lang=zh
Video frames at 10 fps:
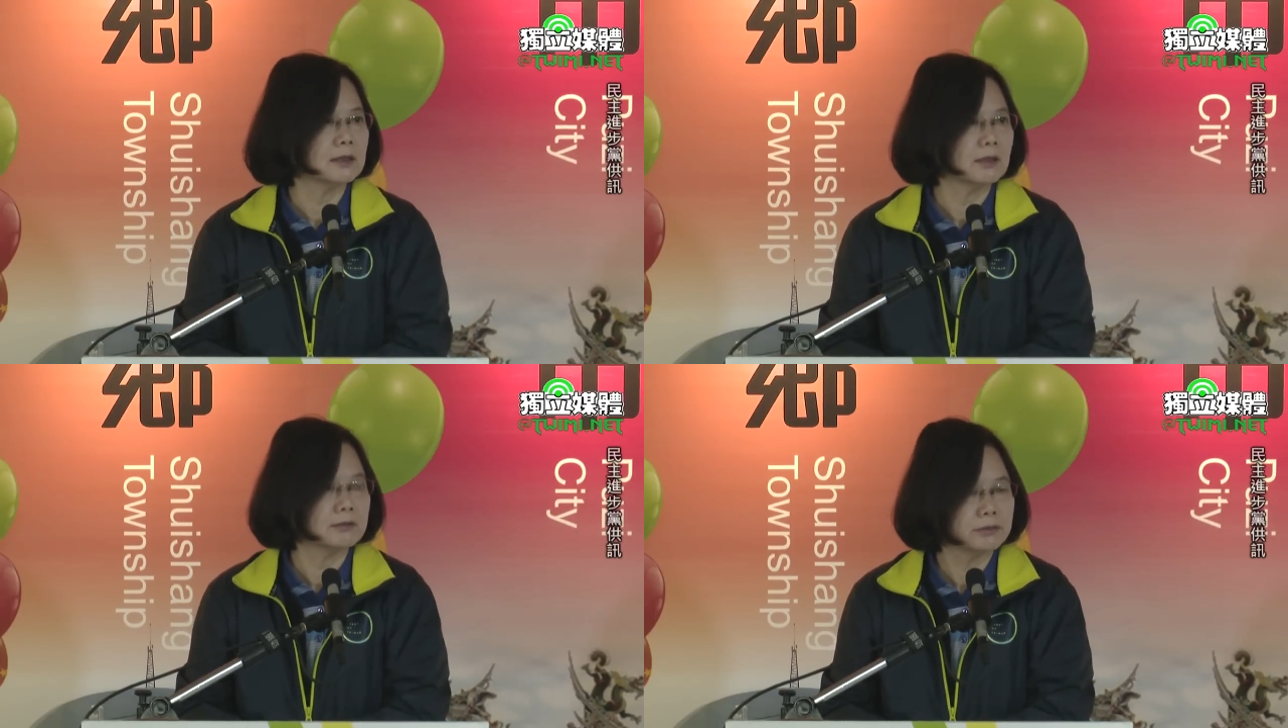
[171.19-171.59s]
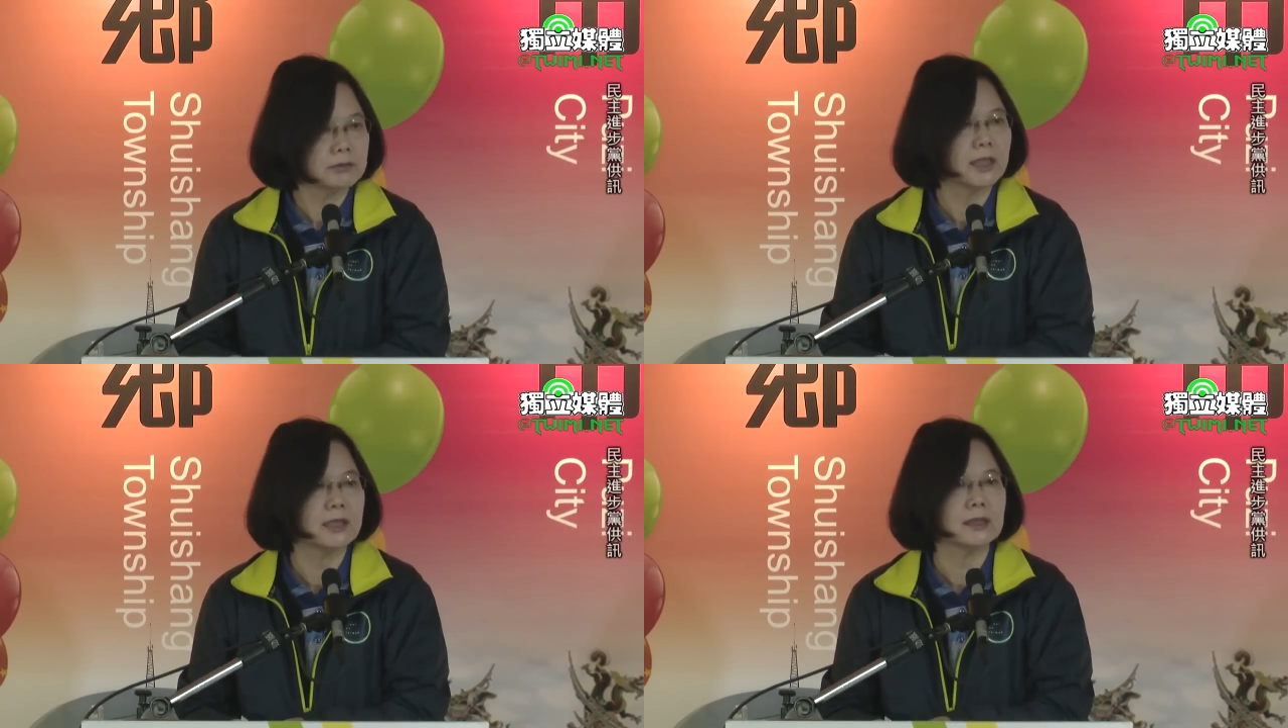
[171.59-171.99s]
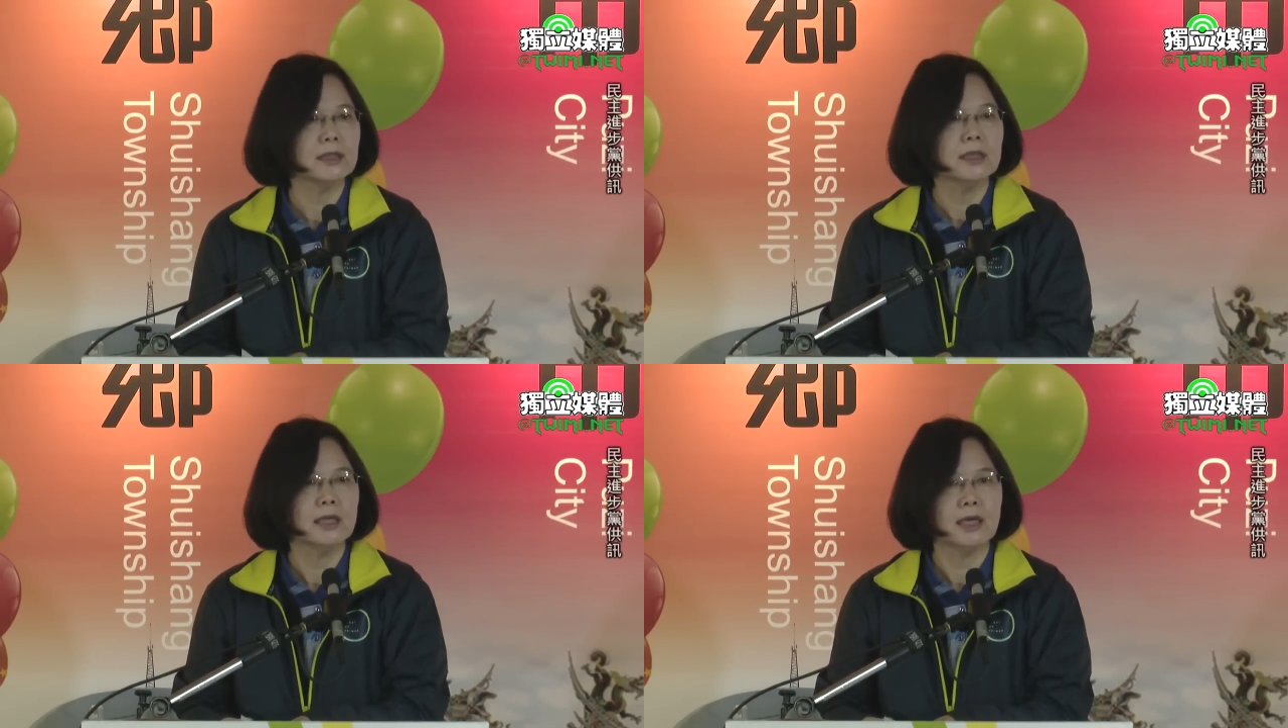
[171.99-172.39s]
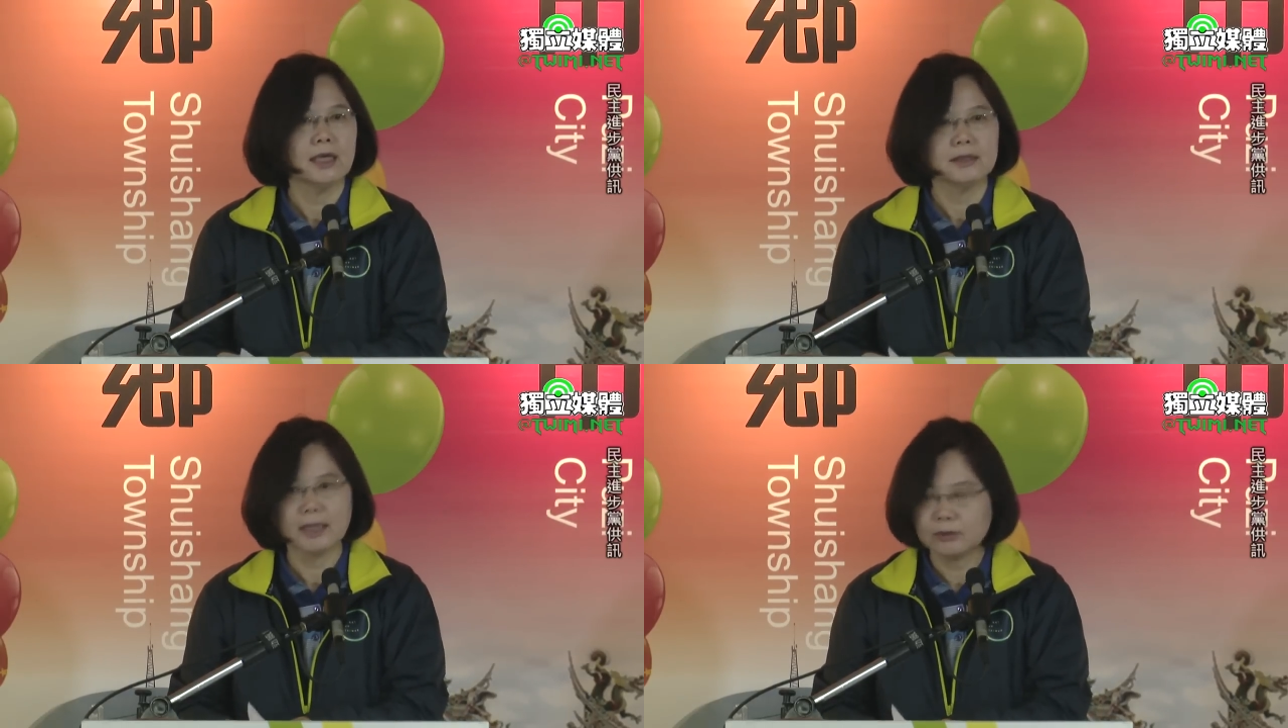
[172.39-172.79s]
呃夫人
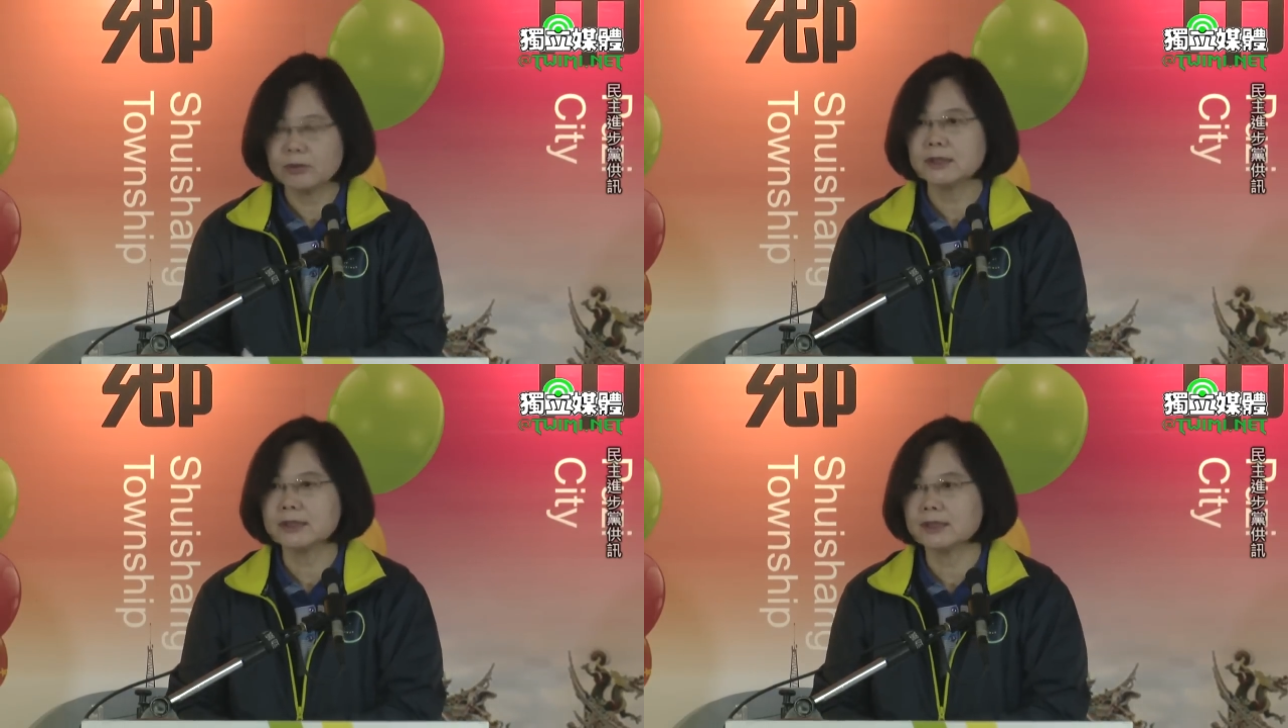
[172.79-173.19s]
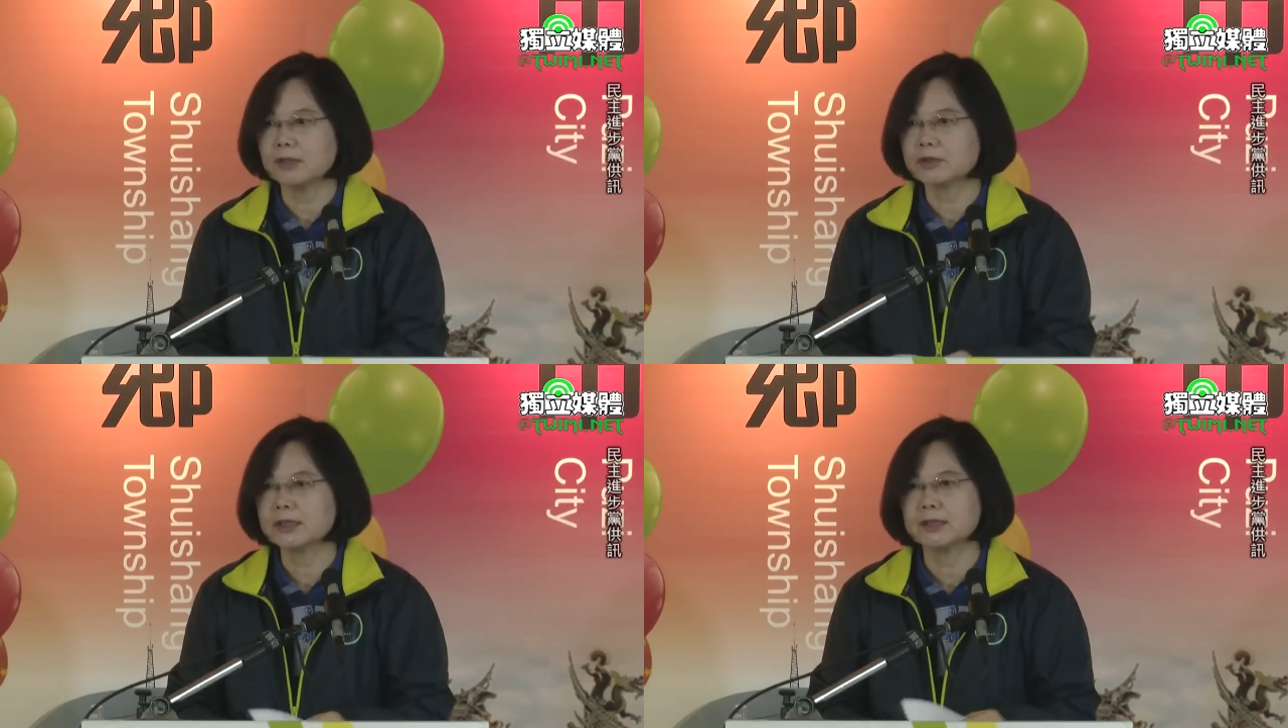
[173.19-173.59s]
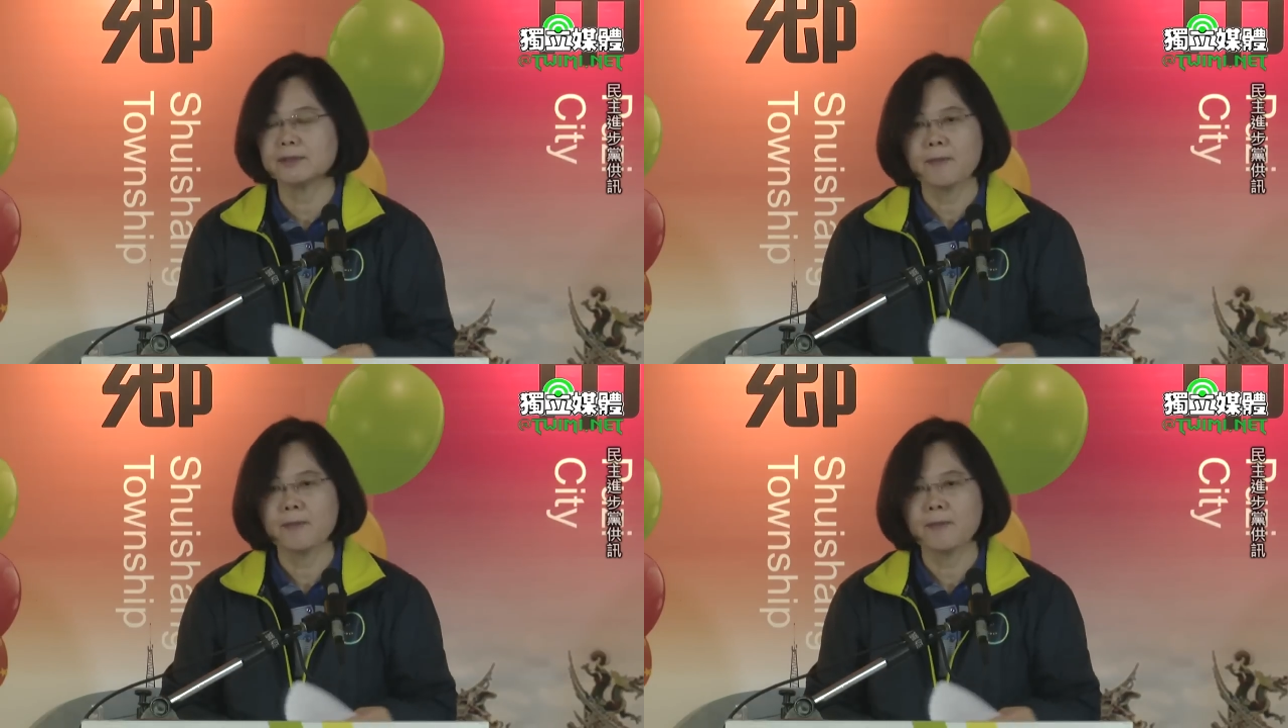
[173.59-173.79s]
呃谭敦慈女士。